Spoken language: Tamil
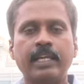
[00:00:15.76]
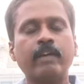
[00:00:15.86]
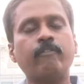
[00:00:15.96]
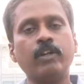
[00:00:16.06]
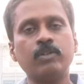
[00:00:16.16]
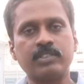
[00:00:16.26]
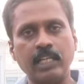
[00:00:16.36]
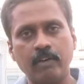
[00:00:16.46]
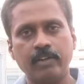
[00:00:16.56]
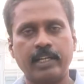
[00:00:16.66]
எவ்வளவு
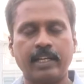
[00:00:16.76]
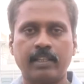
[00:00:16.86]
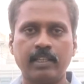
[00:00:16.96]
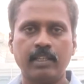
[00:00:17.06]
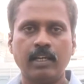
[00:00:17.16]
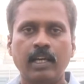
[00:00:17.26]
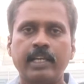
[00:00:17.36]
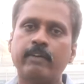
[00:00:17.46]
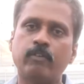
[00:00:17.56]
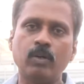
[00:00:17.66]
செலவு இருக்கிறது
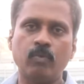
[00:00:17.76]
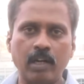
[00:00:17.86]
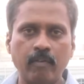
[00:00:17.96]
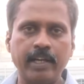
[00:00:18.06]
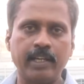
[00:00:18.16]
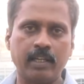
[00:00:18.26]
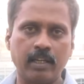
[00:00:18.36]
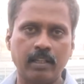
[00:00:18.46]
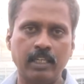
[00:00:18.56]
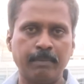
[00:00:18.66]
எவ்வளவு வருவாய்
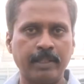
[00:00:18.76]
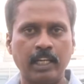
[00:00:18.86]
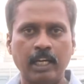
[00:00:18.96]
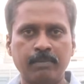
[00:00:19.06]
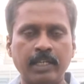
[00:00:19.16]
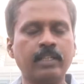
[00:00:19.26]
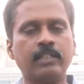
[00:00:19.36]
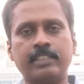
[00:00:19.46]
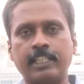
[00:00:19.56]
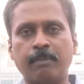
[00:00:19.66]
இருக்கிறது என்பதெல்லாம் தான்
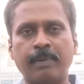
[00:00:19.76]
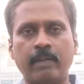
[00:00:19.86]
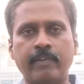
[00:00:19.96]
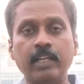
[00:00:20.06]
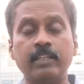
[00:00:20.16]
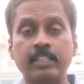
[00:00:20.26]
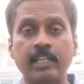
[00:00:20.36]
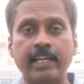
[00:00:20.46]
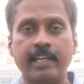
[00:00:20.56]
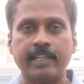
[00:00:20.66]
இந்த சட்டப்பேரவையில்
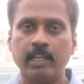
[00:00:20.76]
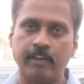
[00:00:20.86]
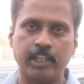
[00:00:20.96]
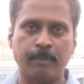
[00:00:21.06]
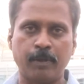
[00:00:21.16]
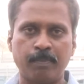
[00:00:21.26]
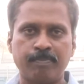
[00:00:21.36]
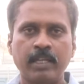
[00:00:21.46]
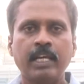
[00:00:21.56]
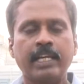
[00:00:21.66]
நிதிநிலை அறிக்கையில் வைக்கப்படும்
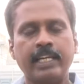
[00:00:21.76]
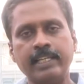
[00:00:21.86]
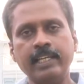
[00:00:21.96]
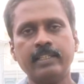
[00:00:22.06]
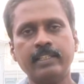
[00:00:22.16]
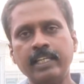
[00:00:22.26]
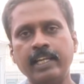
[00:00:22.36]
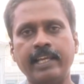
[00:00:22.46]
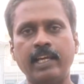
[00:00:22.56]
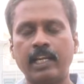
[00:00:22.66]
இதை
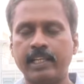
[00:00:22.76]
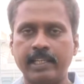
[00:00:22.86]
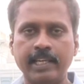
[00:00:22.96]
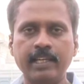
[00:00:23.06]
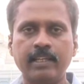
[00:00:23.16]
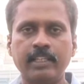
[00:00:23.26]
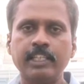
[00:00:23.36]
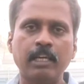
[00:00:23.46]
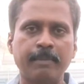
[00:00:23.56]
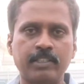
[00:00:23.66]
நிதிநிலை அறிக்கையை
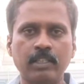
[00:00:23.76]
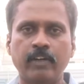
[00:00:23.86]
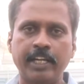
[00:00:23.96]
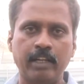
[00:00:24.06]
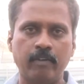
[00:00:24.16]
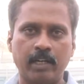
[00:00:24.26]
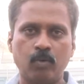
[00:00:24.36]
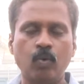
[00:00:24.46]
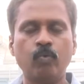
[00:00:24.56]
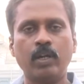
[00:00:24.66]
நிதியமைச்சர் வெளியிடுவார்
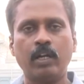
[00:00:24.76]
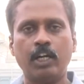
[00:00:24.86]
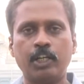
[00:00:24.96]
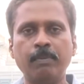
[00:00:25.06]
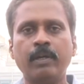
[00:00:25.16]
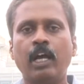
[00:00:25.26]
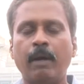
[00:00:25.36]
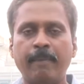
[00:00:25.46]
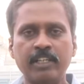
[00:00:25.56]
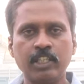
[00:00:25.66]
ஒவ்வொரு ஆண்டும்
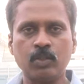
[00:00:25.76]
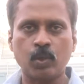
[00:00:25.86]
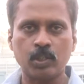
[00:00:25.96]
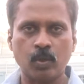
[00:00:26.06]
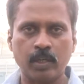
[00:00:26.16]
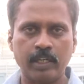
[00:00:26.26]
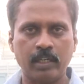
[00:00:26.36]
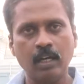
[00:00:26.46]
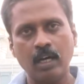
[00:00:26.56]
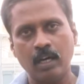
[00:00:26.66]
பட்ஜெட் கூட்டத்தொடர் என்று